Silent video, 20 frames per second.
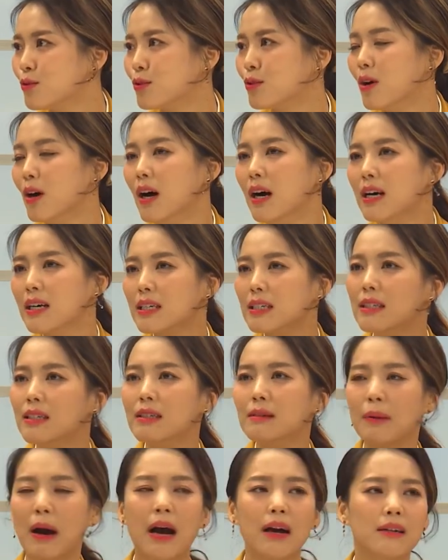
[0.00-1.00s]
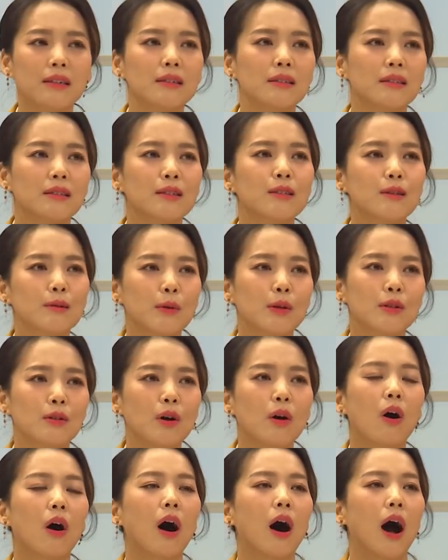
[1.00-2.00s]
네. 그 말을
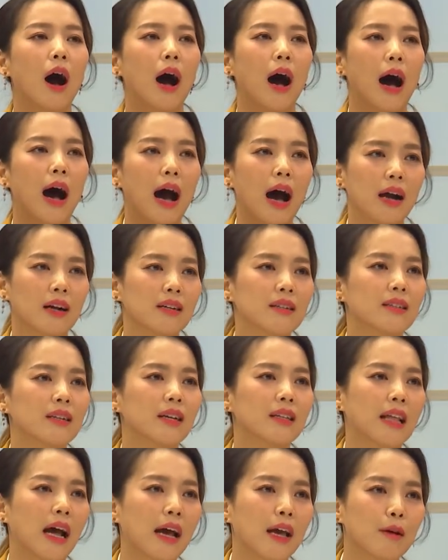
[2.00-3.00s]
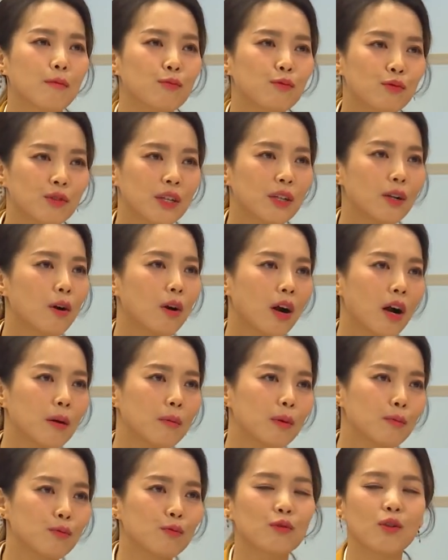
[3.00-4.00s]
들으면서 아 그래 나의
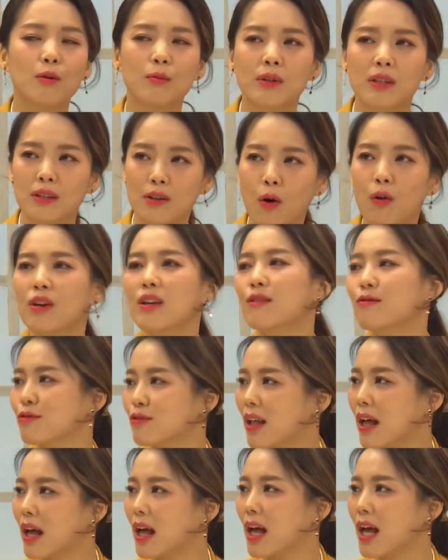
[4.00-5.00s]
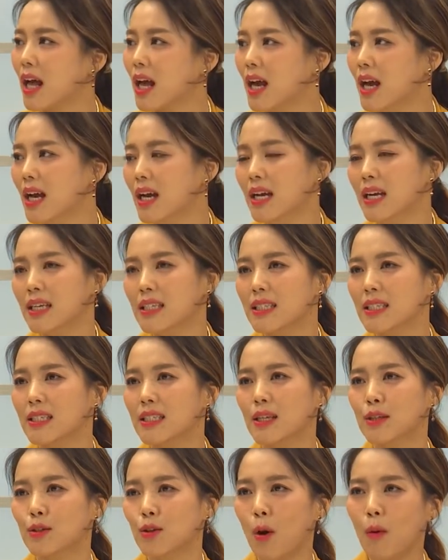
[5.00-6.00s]
무기력함의 무덤이 여기구나 예.
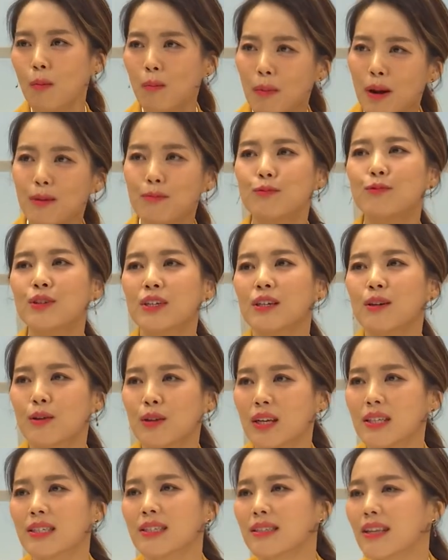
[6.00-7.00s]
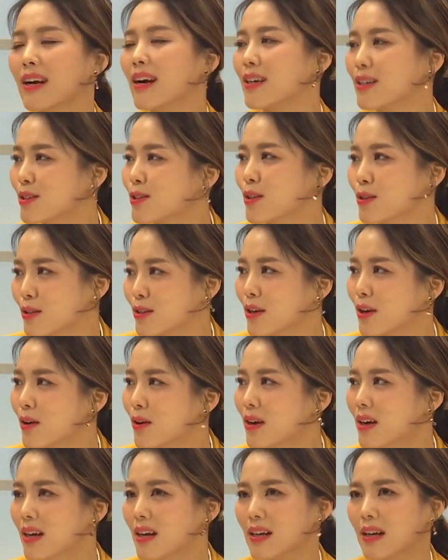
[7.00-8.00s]
진짜 정말 무기력해질 때가 있었어요
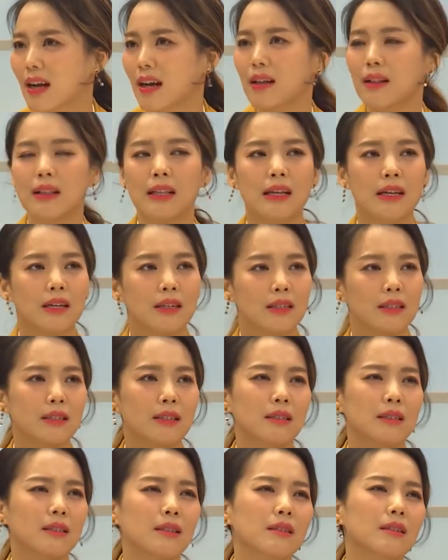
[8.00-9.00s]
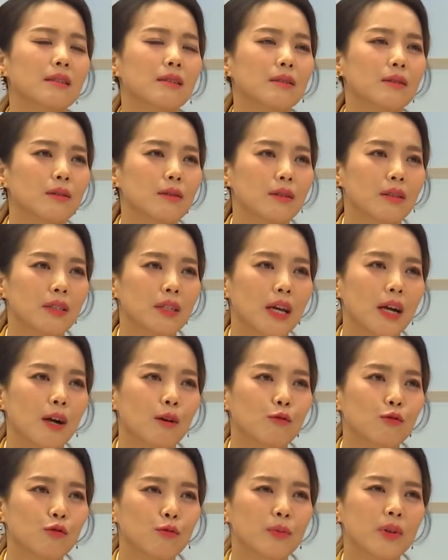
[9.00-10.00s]
그러니까 네. 그러니까 그 제가
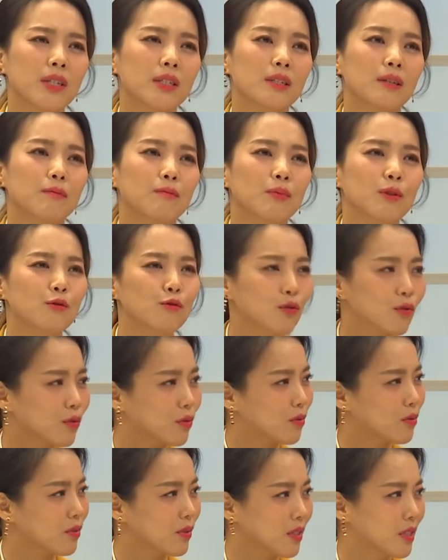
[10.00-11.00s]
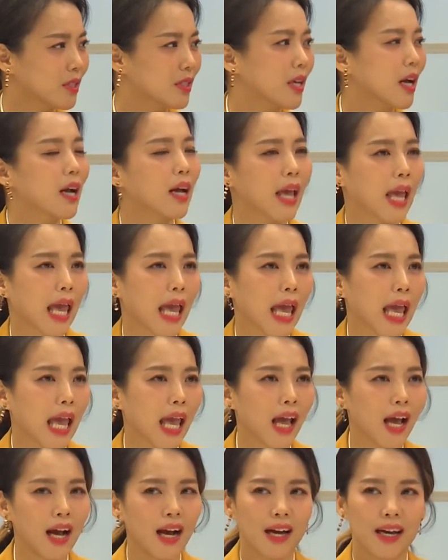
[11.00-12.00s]
꿈이 이제 미국
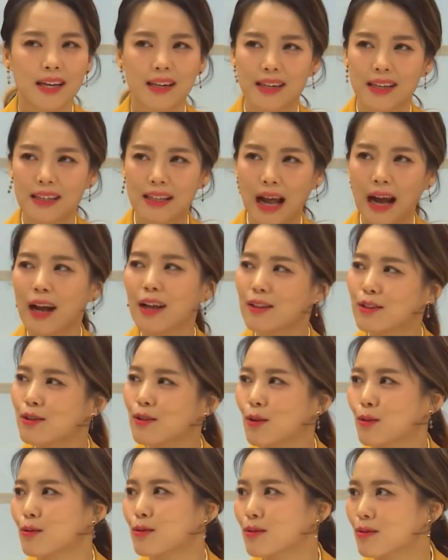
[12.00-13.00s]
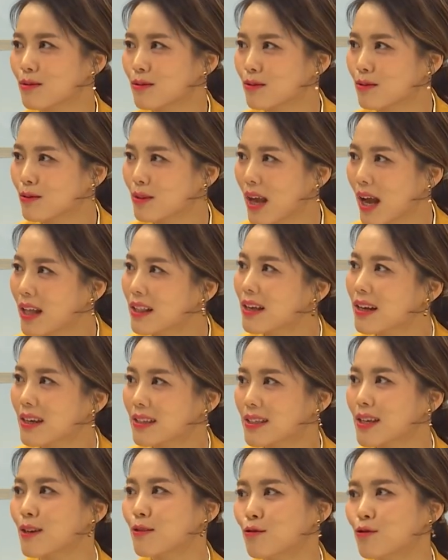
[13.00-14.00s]
시장에 이렇게 나가는 것 중에 하나가
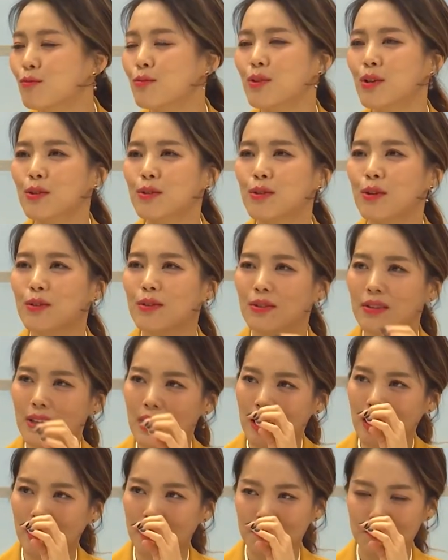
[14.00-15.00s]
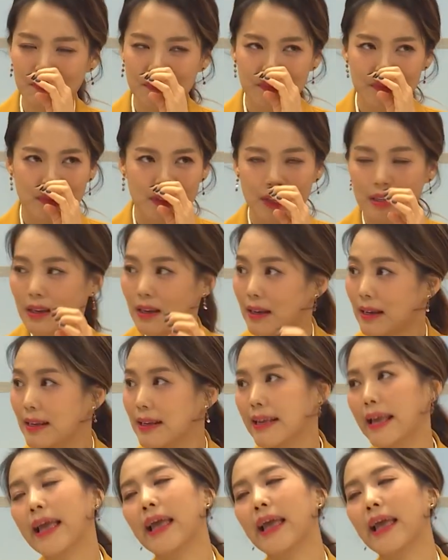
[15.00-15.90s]
제 꿈이었었는데 데이비 포스터가